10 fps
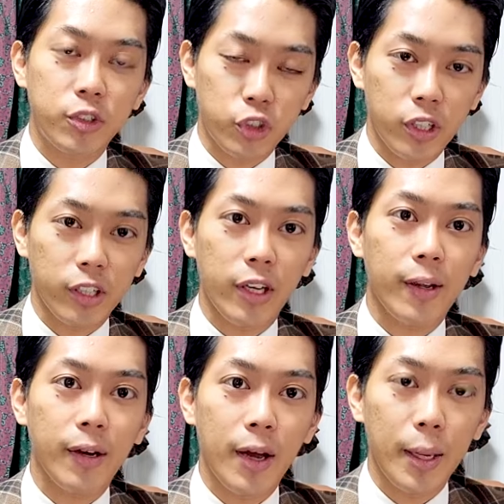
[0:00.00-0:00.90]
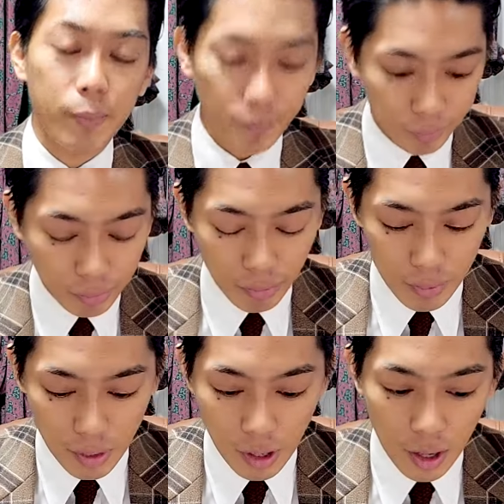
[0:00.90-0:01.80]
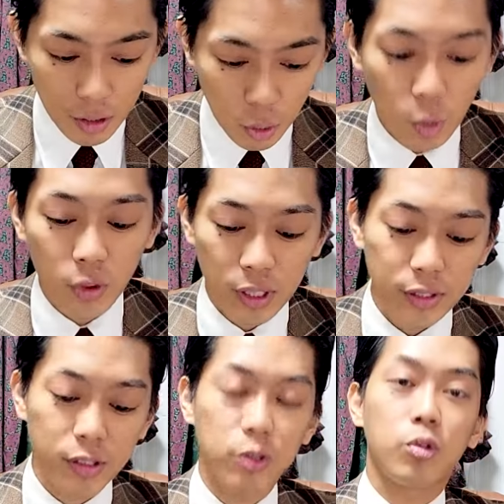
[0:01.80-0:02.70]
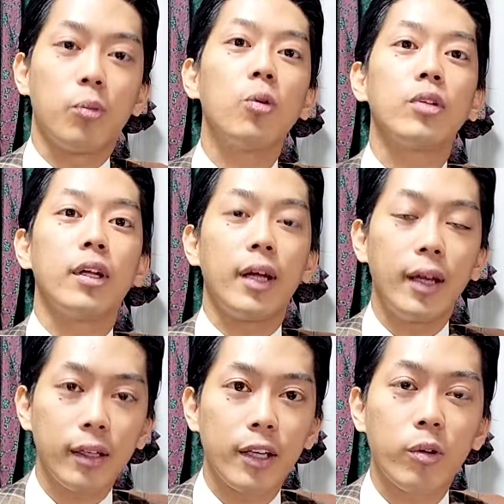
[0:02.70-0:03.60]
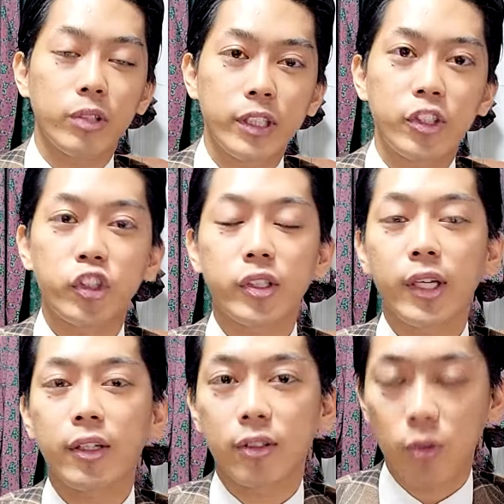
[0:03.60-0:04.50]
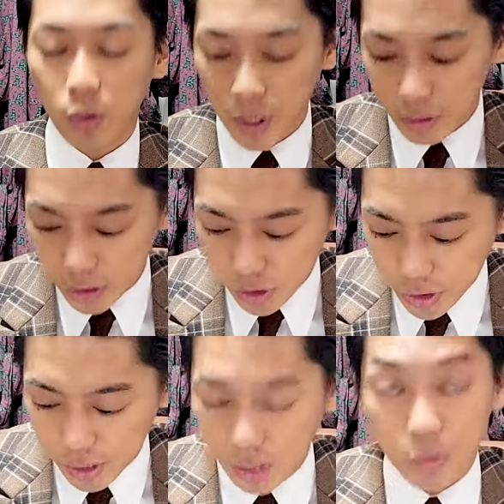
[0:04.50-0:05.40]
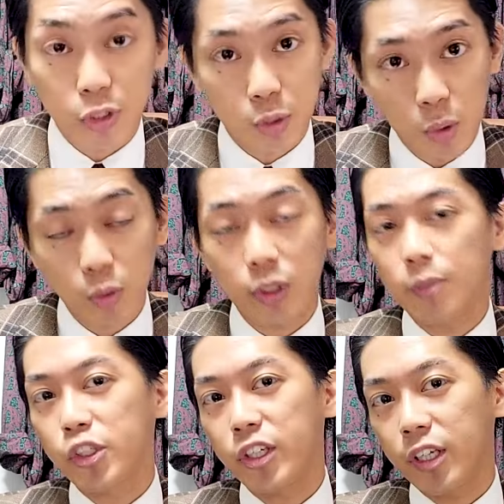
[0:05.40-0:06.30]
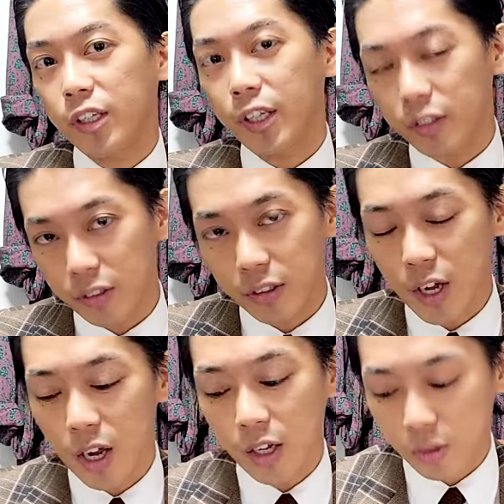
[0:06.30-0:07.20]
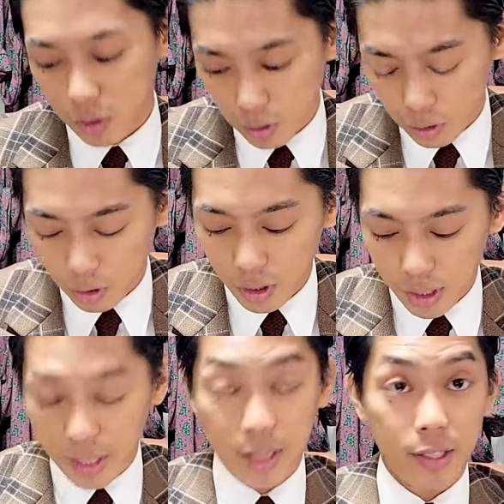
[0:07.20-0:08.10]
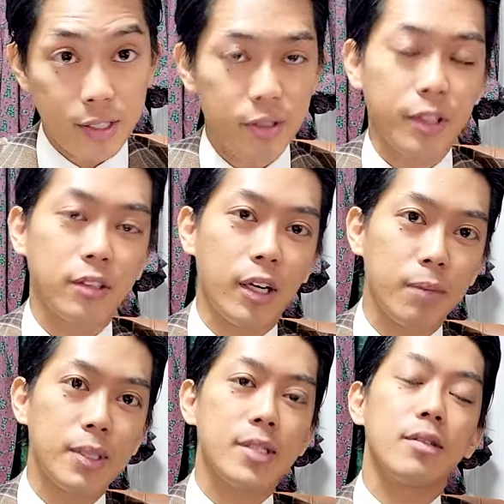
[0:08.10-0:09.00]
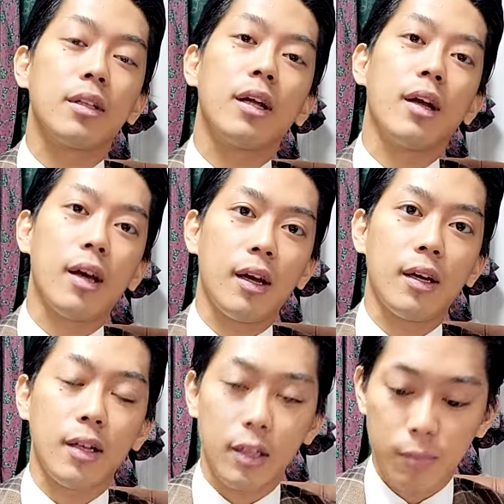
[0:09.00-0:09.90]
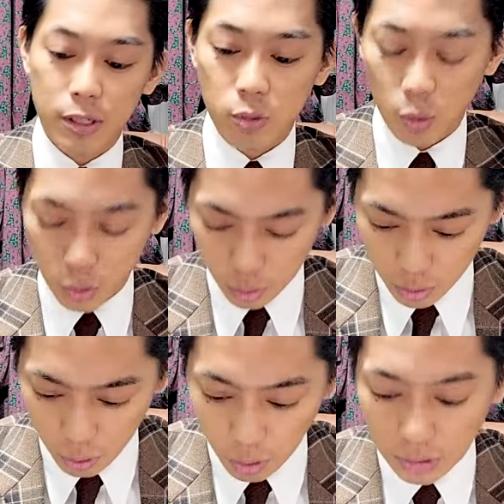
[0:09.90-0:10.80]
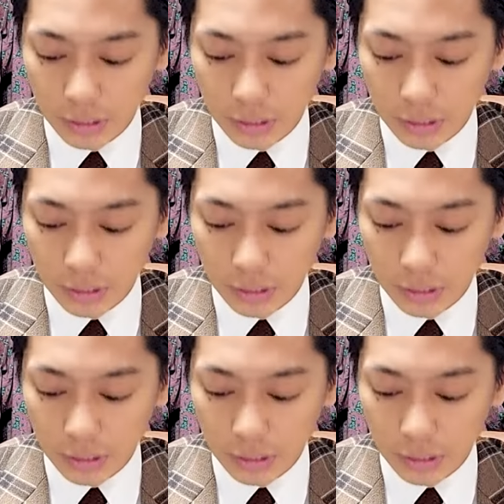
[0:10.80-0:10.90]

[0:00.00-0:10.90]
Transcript: 守しなきゃいけないところになってくると思うんでね結局二次試験東大の二次試験でも相当厳しいリーディングと、えー、リスニングありますんでね、まあそこちょっと、